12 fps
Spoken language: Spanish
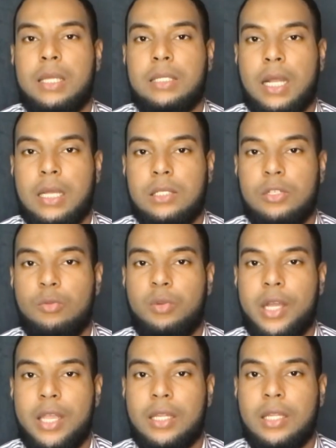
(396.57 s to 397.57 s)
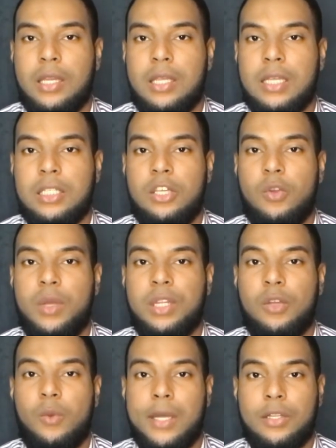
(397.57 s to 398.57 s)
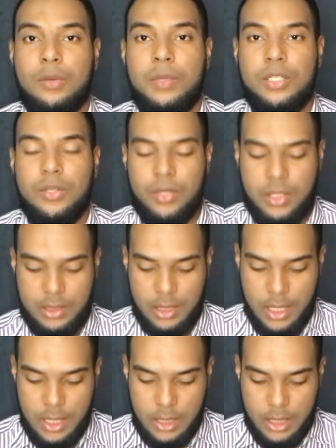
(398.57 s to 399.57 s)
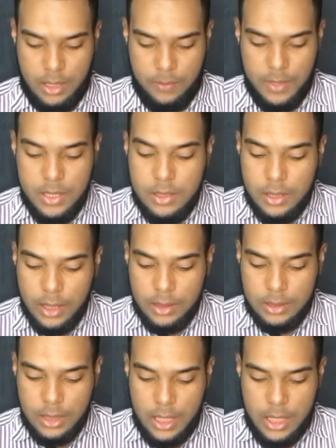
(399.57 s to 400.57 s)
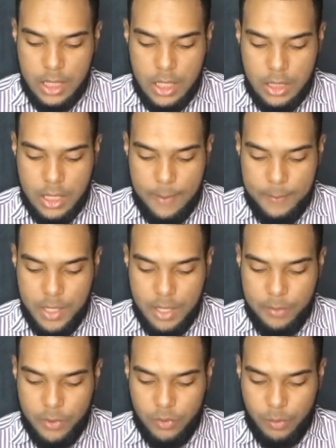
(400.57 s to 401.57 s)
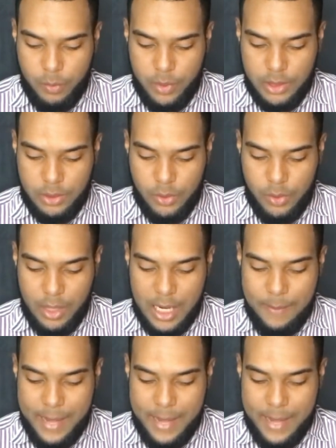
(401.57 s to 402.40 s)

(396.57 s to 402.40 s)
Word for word: esta canción porque ya tiene ya 54 millones de vistas. Y también, por supuesto, la